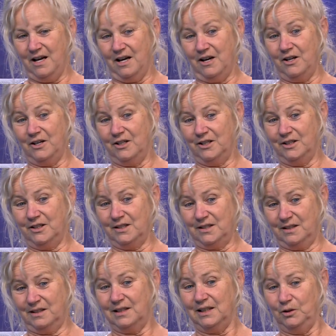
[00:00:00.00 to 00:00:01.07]
Euh,
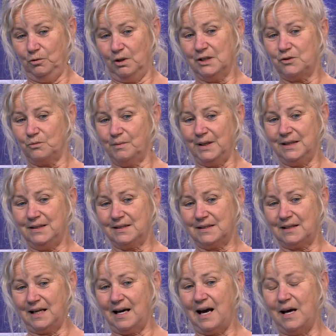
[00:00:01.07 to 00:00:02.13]
c'est que les droits humains,
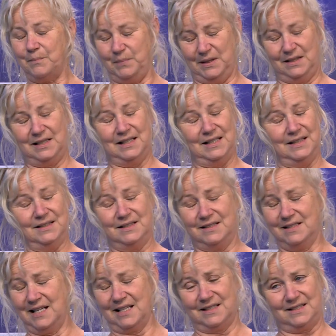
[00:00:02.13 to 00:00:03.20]
ça appelle à
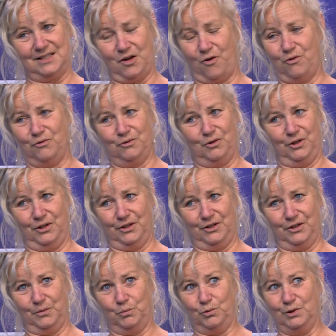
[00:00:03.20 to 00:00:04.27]
l'indignation,
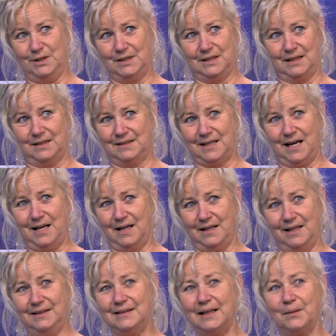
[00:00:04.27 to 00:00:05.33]
euh, puis ça,
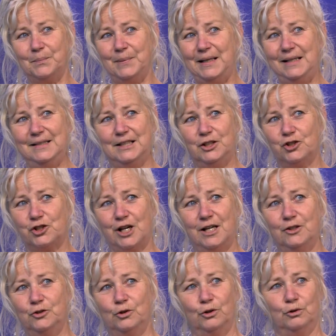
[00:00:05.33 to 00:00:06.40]
interpelle des
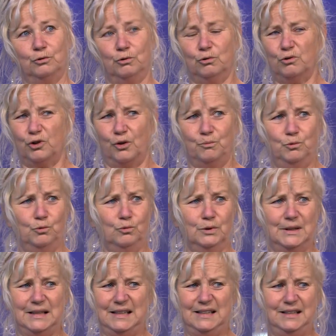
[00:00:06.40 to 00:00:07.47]
gens de toute
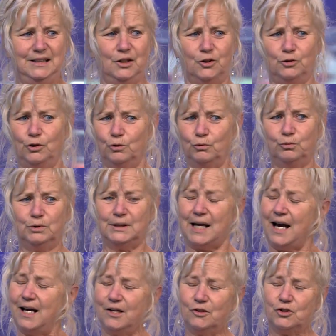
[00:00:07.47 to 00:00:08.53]
communauté, euh, de tout
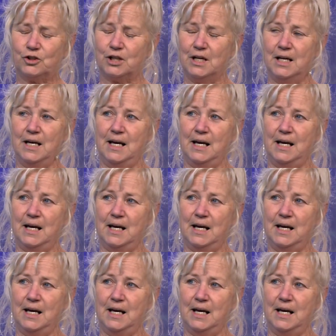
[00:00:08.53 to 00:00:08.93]
âge.